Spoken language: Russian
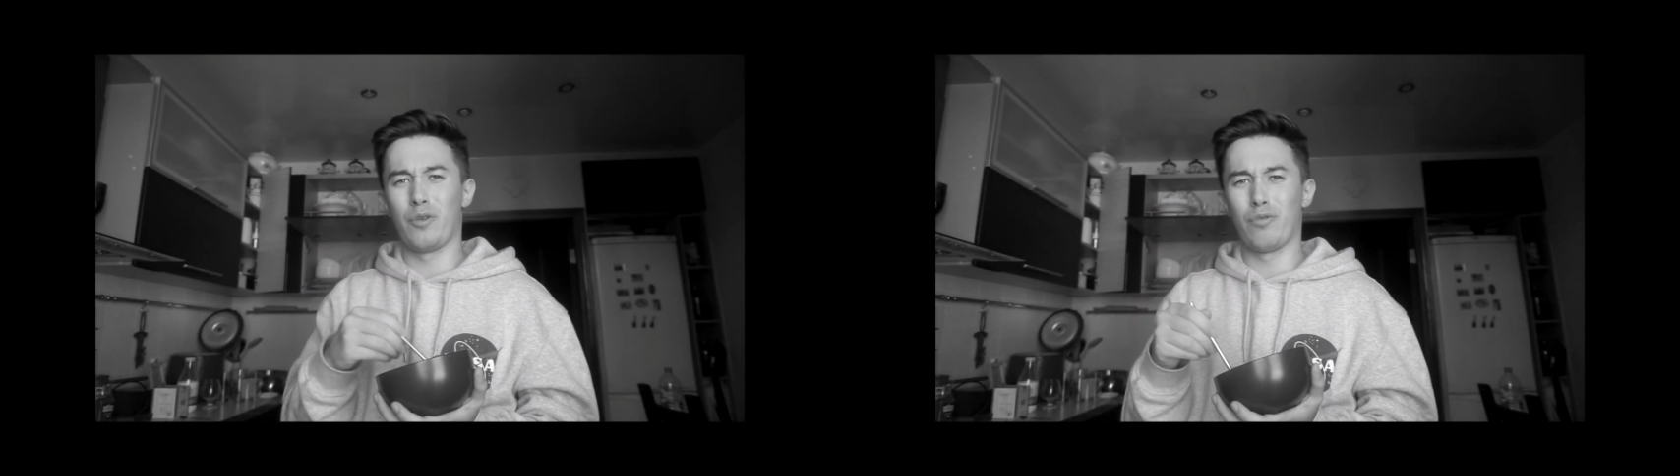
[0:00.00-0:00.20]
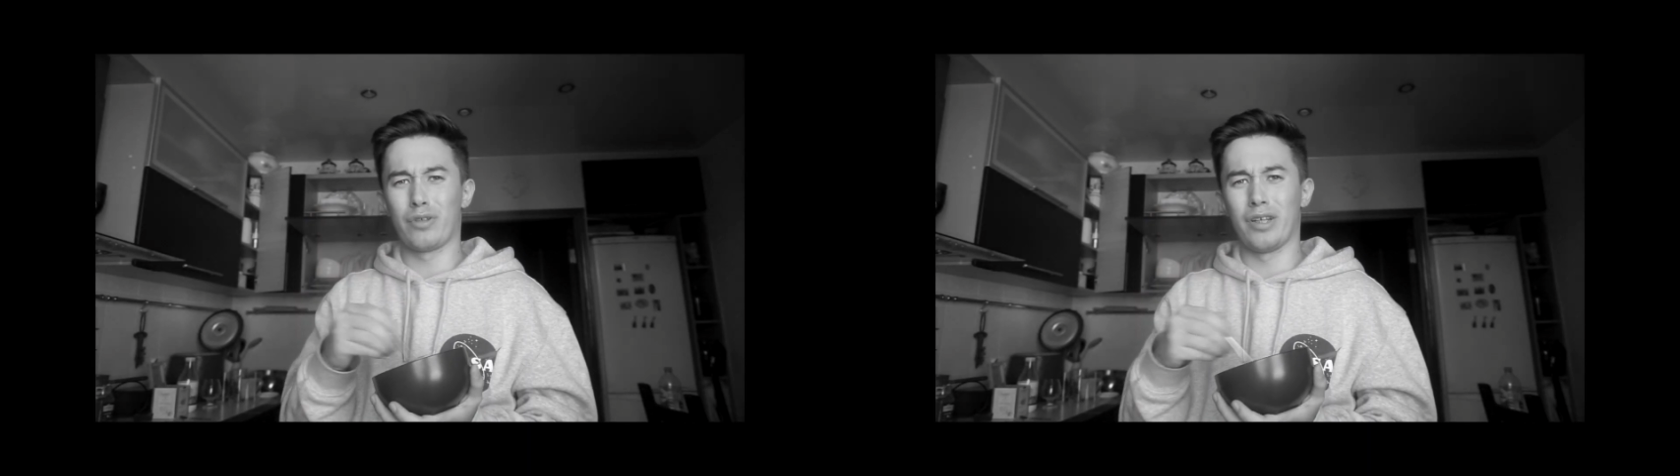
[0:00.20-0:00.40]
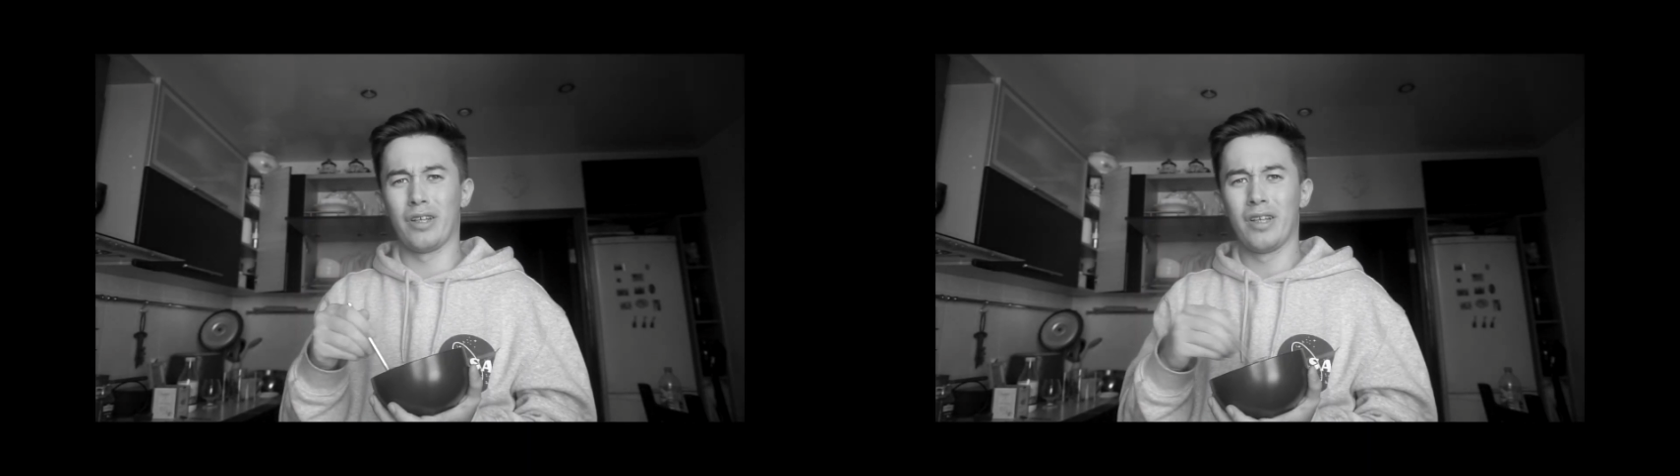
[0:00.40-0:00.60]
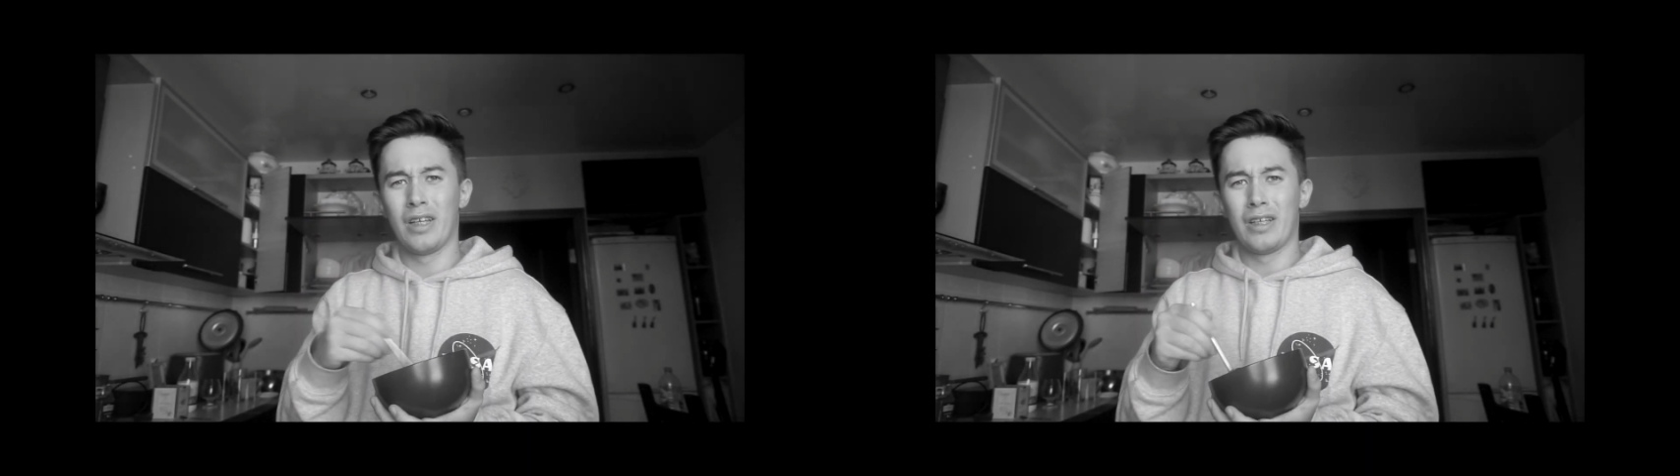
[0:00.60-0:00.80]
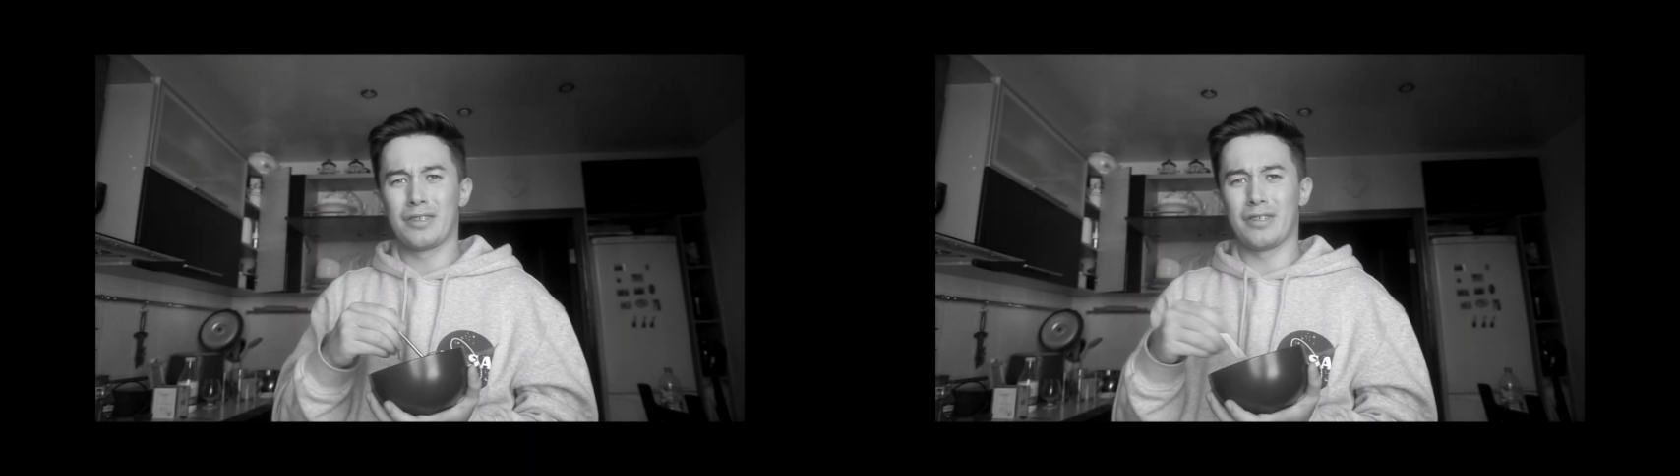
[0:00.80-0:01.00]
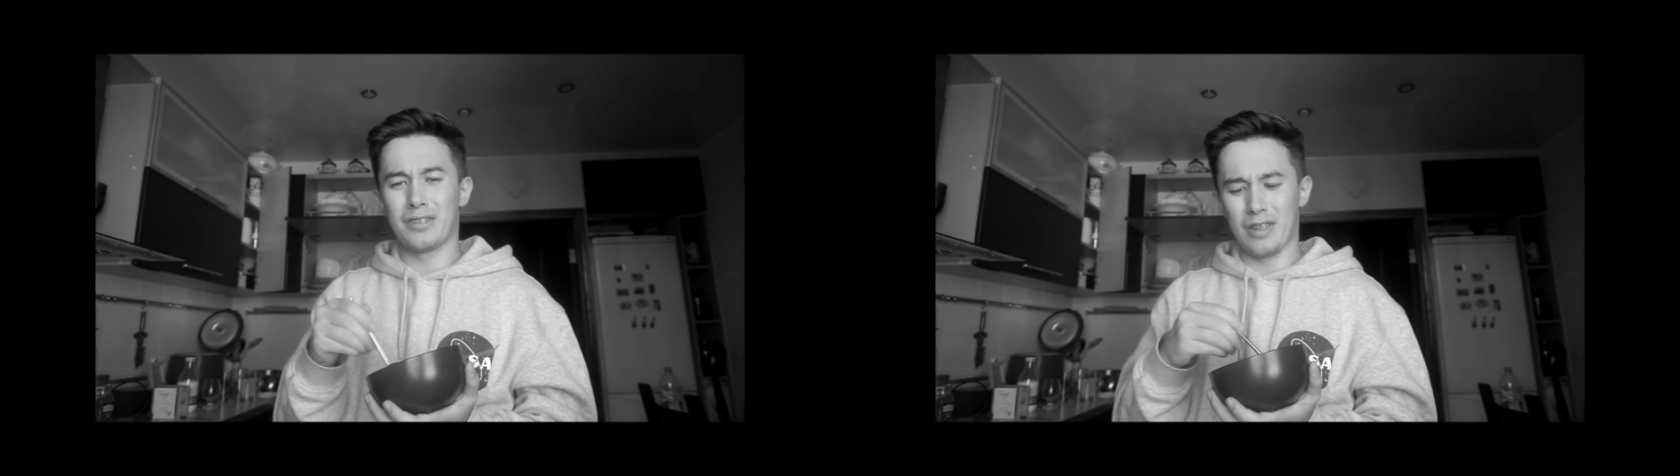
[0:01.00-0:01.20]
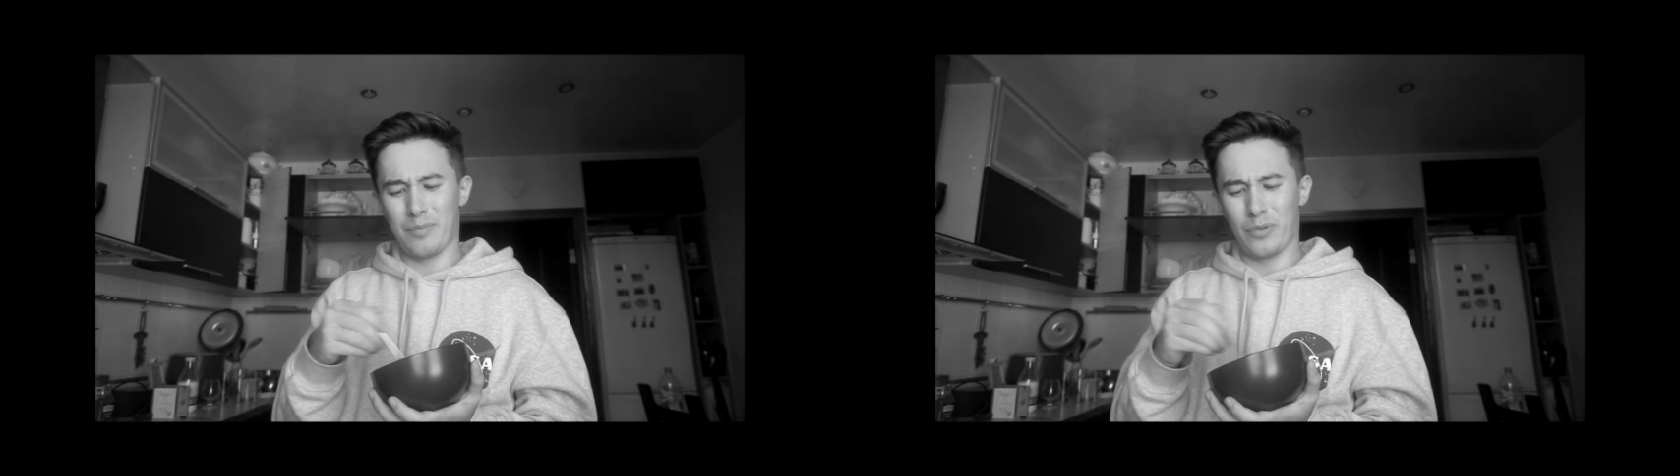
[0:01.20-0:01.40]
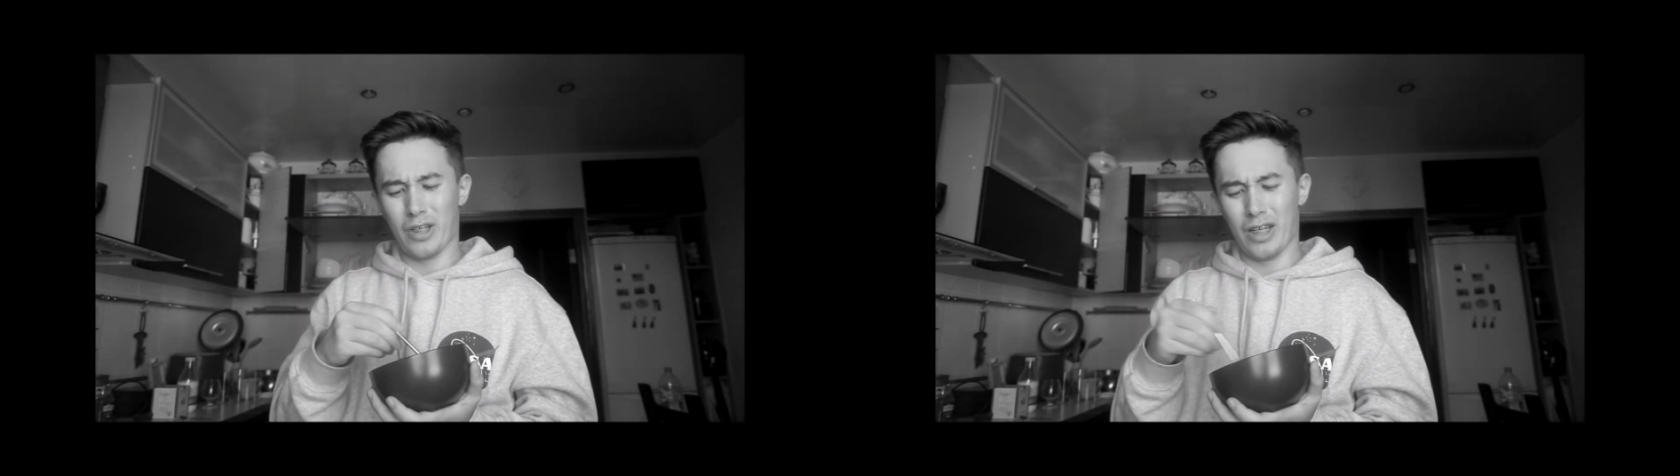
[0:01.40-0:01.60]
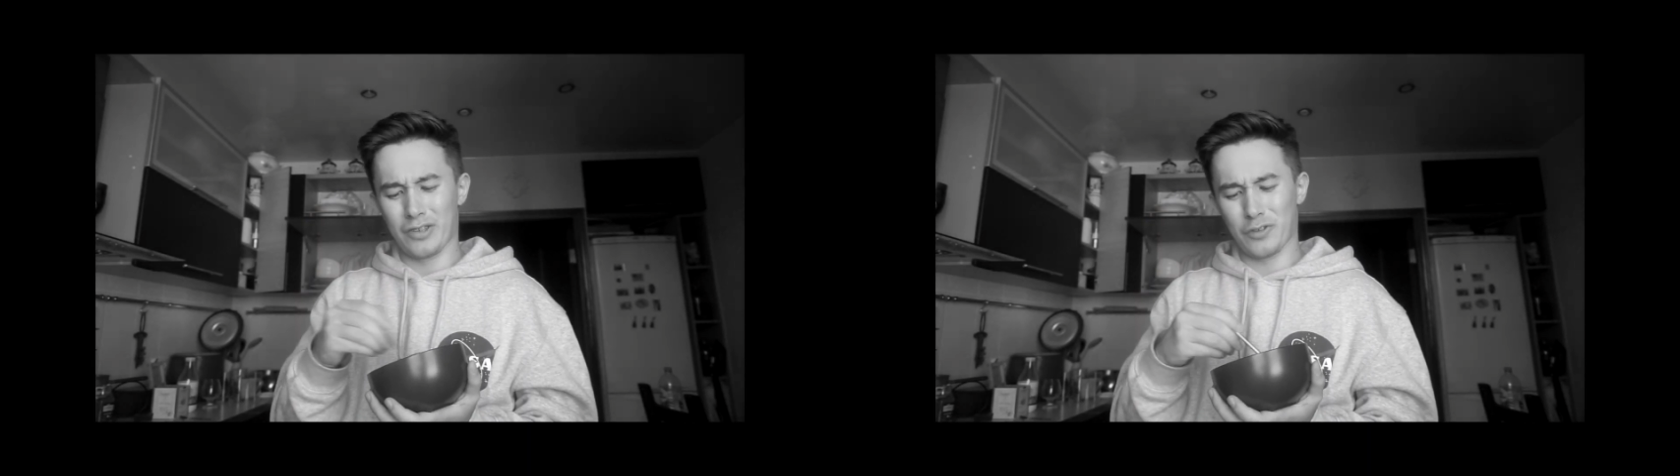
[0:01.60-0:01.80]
лука. Сиди и плачь,